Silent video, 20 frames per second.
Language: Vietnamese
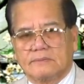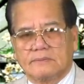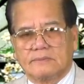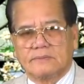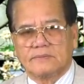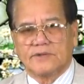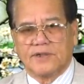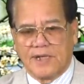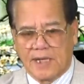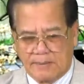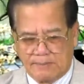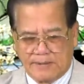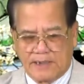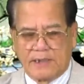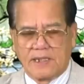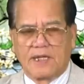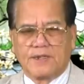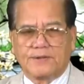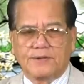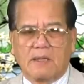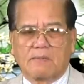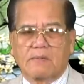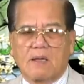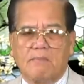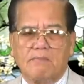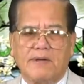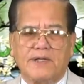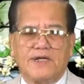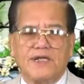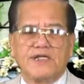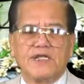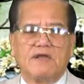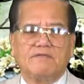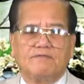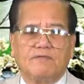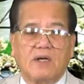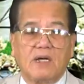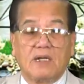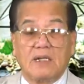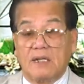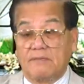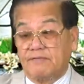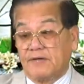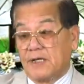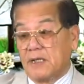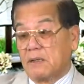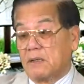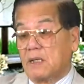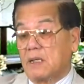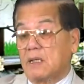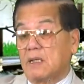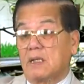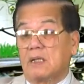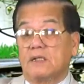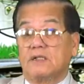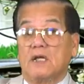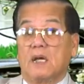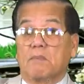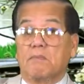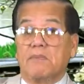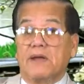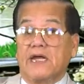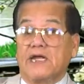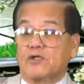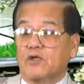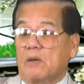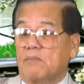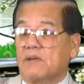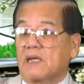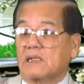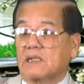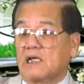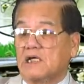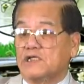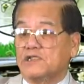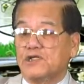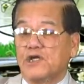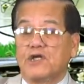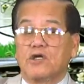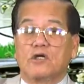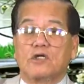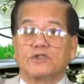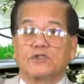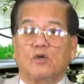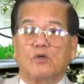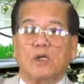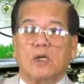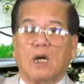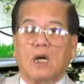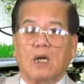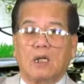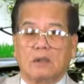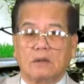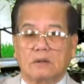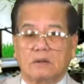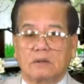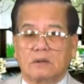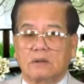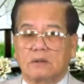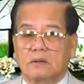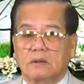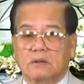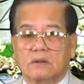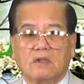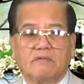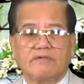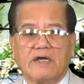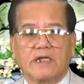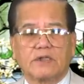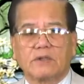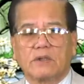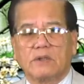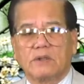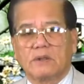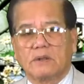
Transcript: Thì đến bây giờ Tập Cận Bình nó nhận vơ là vì nữa được Mỹ cho biết là ở dưới đó có dầu lửa. Có vậy thôi.